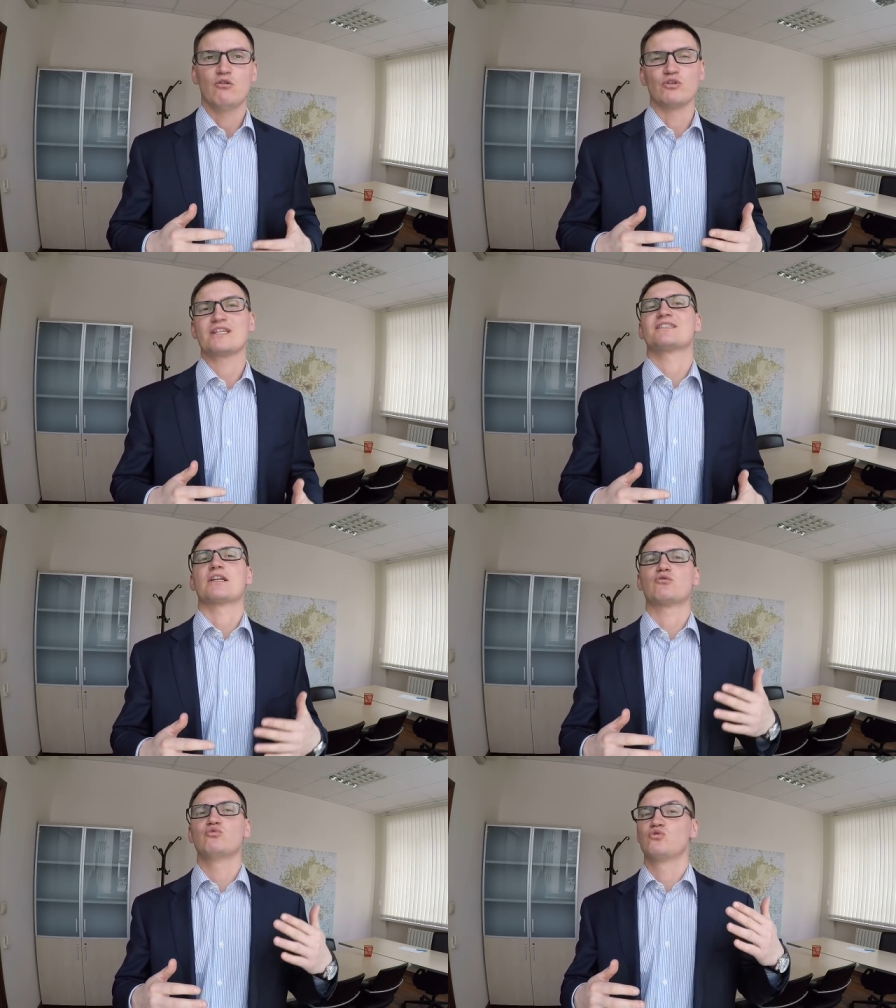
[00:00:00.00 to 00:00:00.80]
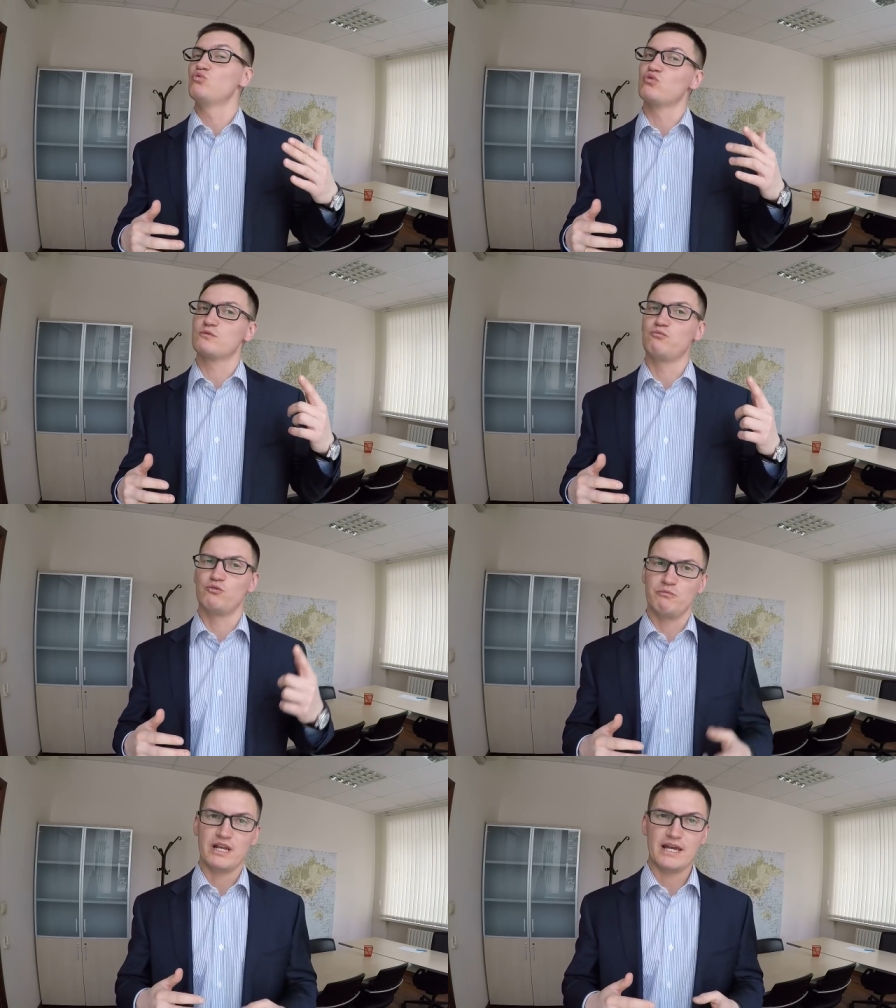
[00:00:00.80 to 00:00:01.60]
у нас стартует курс
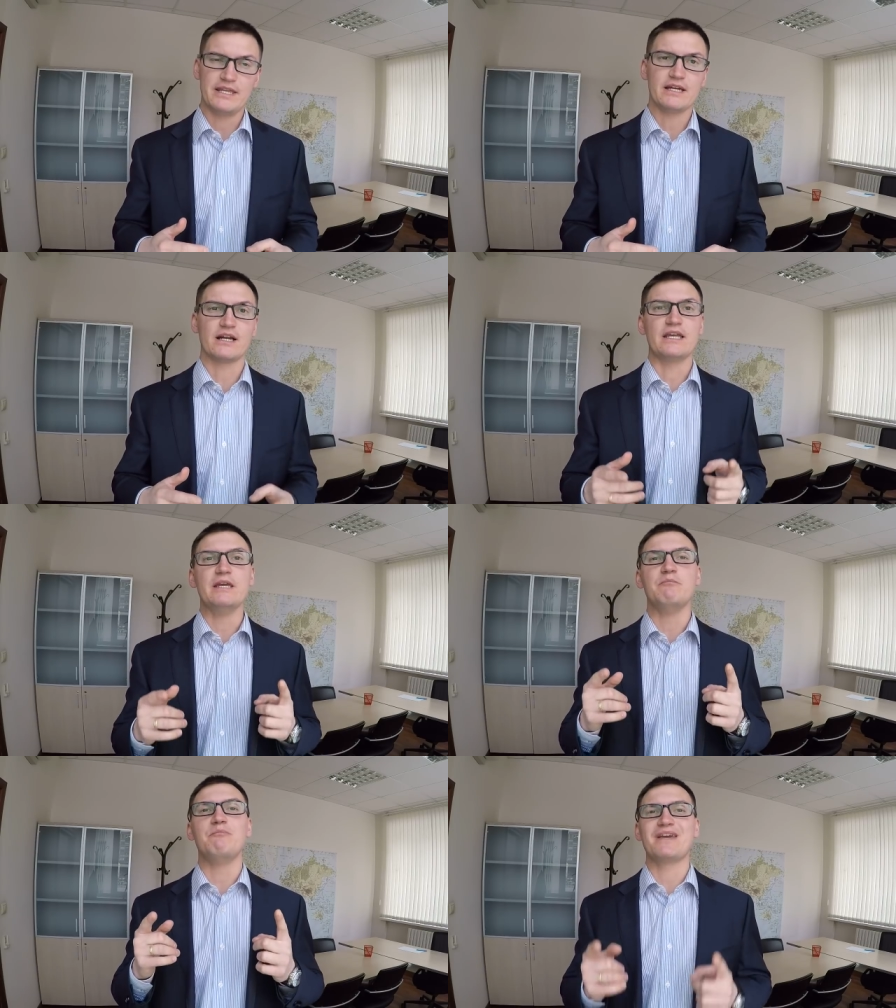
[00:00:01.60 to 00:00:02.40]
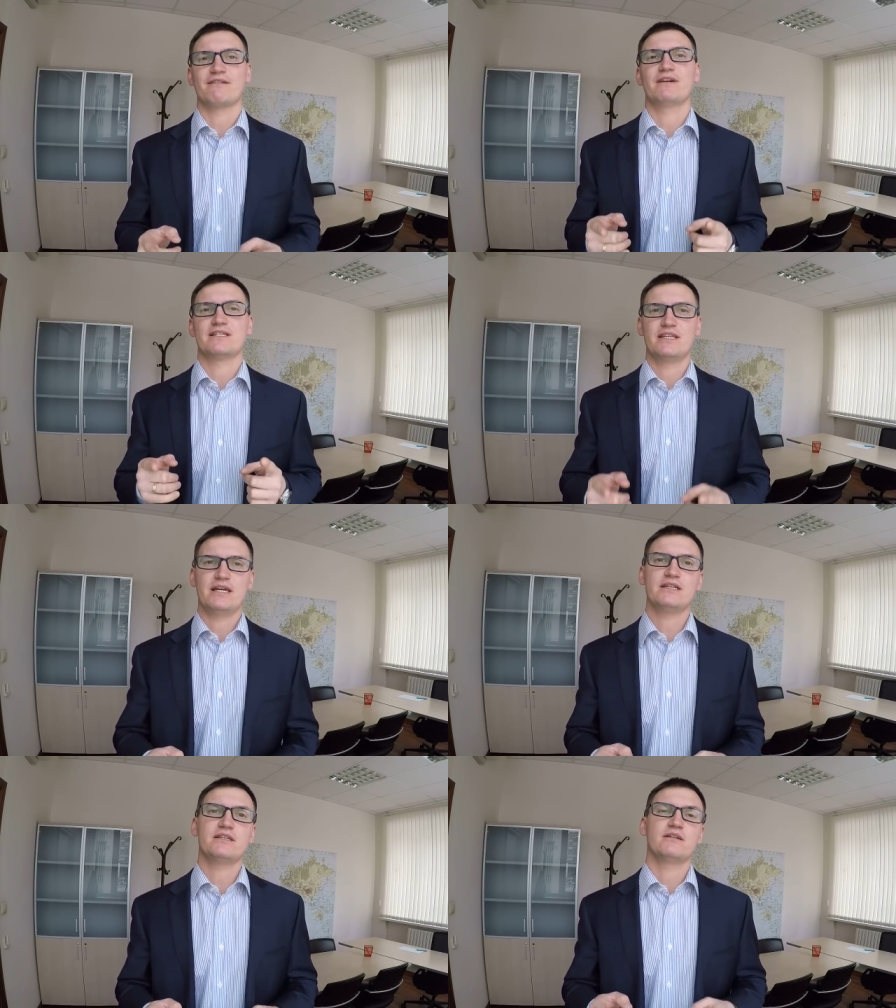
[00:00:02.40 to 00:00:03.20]
«Путь миллионера» и первое
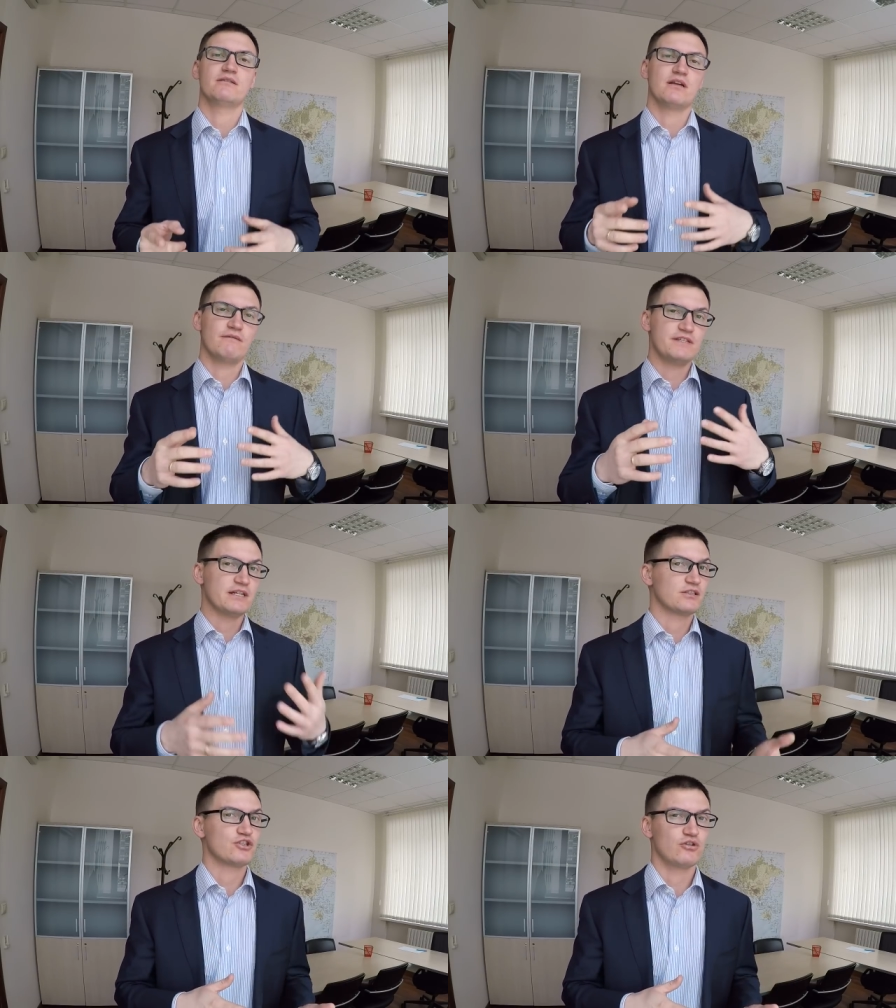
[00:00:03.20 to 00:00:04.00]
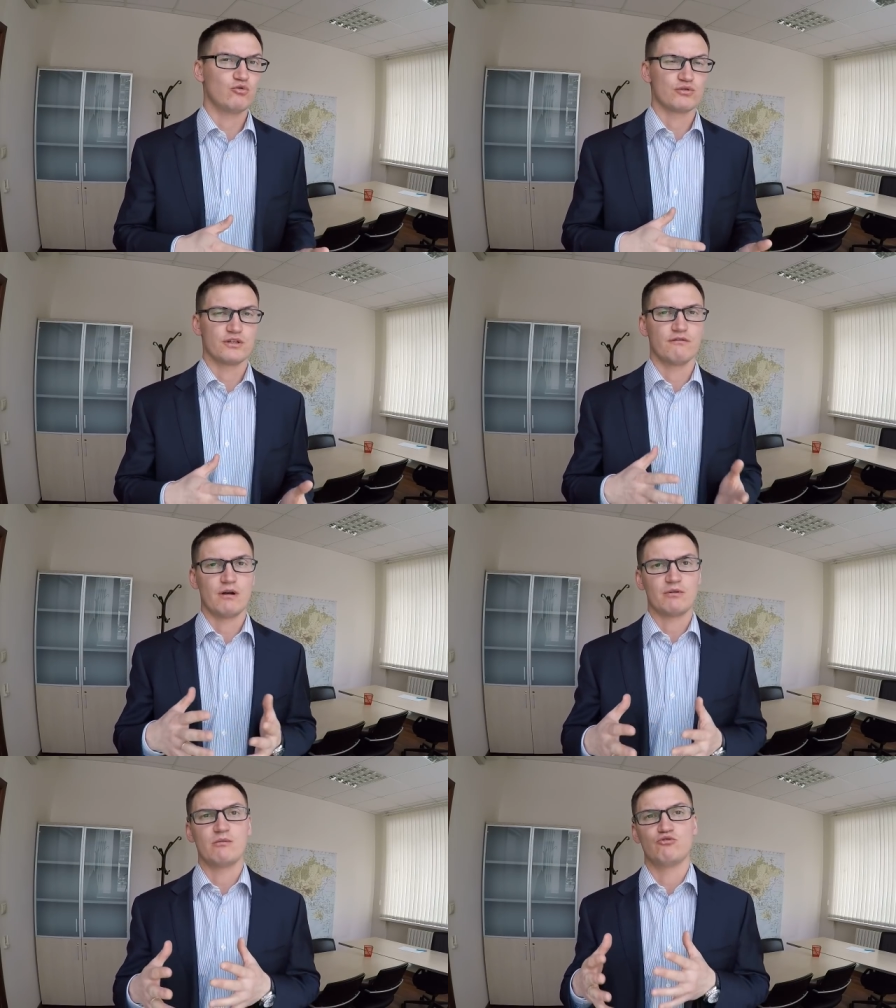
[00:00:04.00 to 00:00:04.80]
занятие на всех наших курсах в
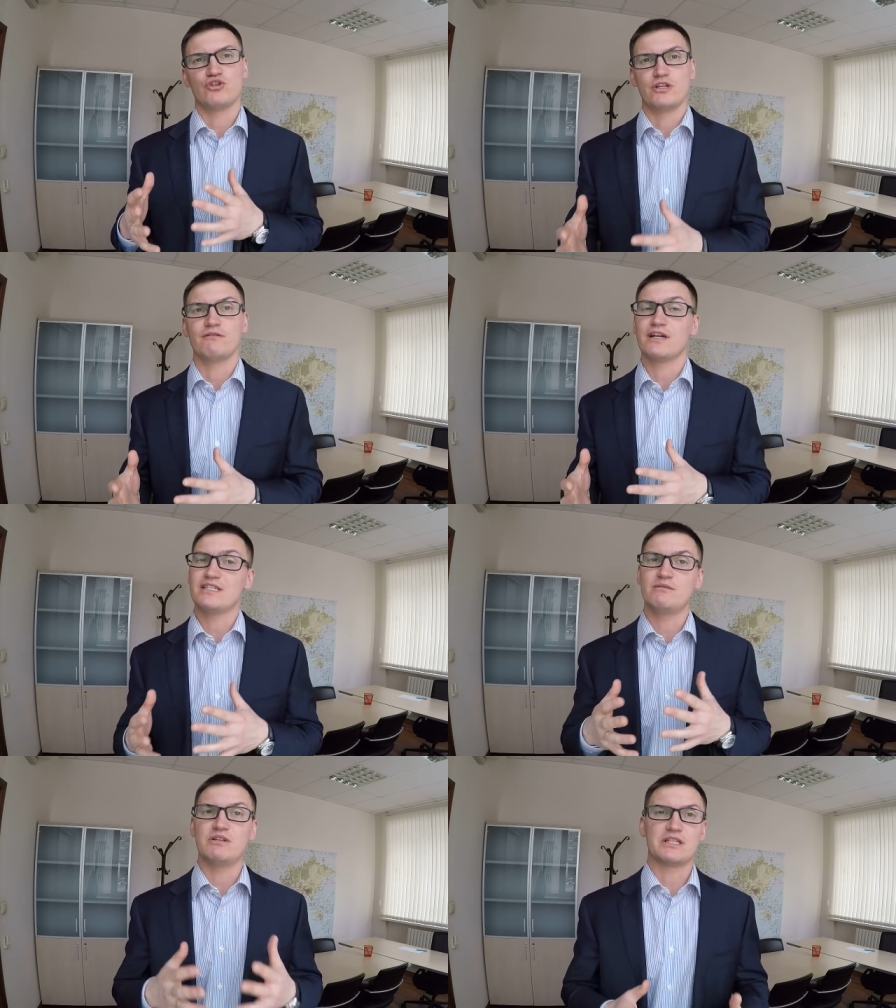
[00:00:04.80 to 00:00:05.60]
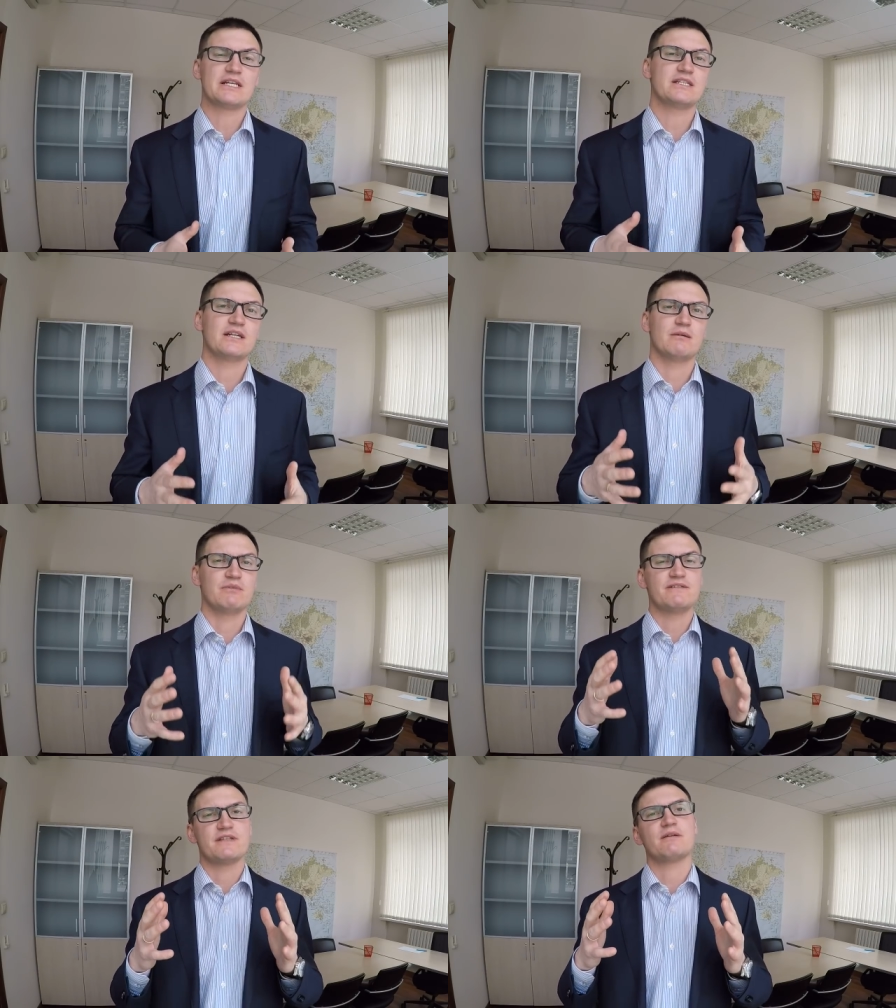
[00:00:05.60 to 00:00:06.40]
рамках обучения в Академии трейдинга
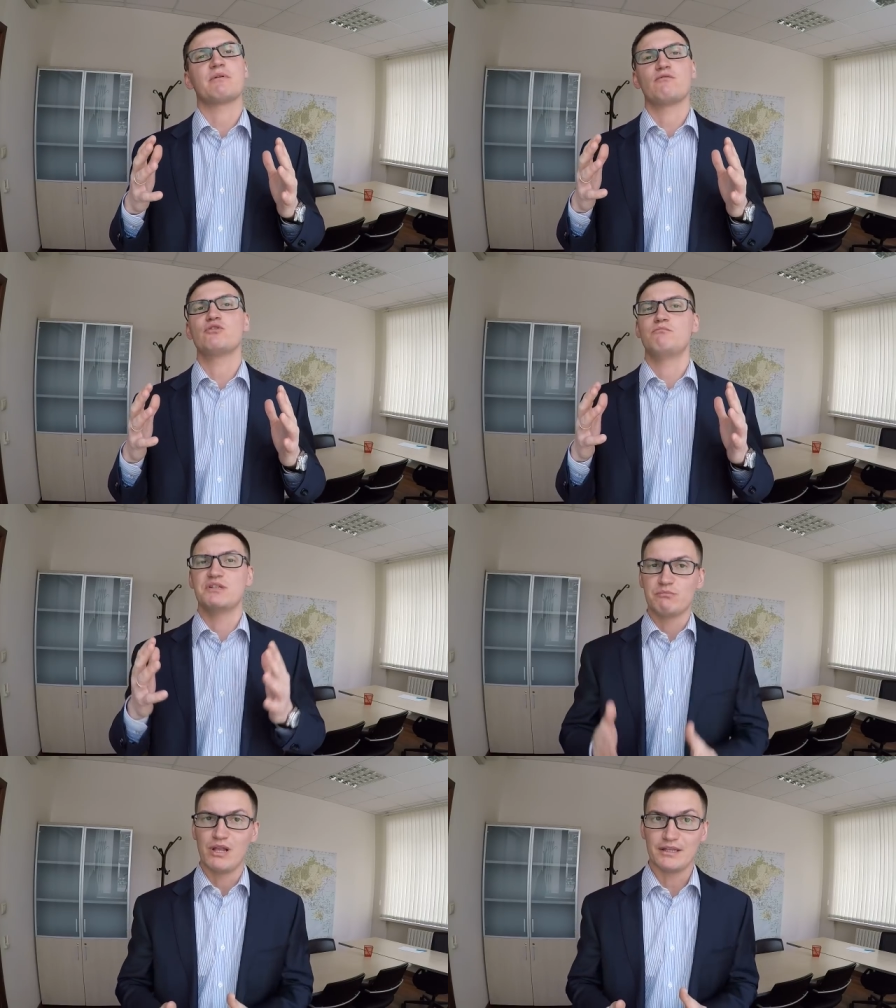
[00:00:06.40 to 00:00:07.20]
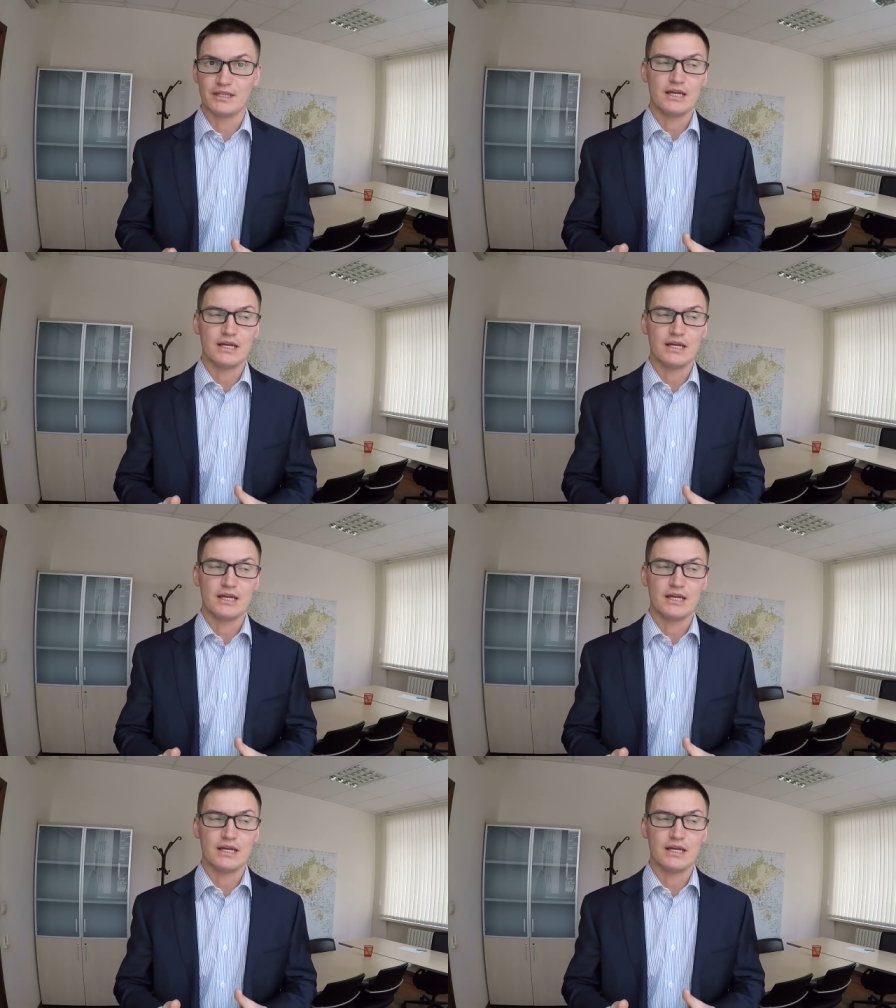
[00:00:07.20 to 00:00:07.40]
мы всегда проводим бесплатно.